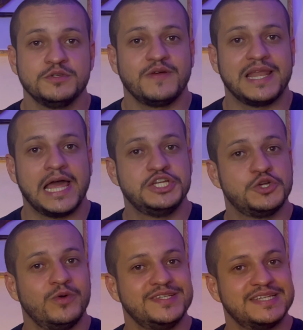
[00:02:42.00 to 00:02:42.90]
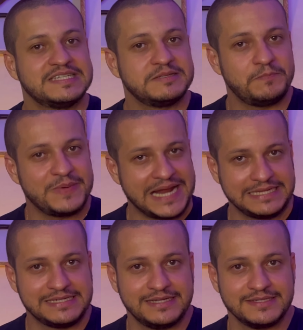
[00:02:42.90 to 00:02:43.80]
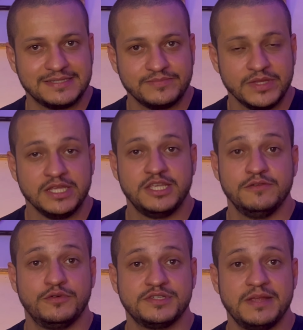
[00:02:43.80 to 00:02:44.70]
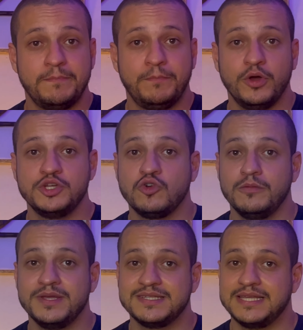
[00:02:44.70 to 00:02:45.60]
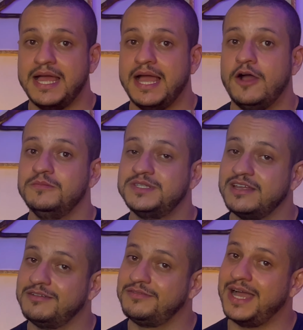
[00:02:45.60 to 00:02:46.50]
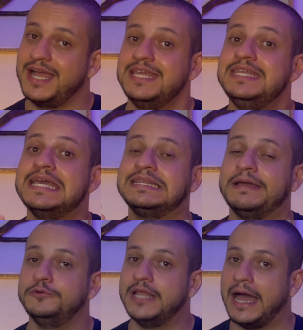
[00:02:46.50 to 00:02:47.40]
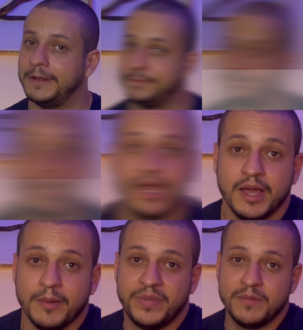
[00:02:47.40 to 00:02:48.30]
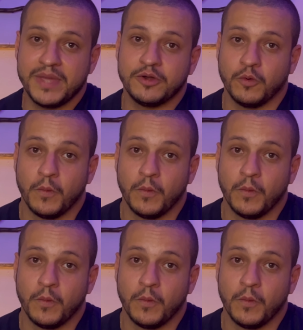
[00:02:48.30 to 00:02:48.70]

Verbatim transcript: falar de coisas práticas que você pode começar a observar e até mudar. Primeiro,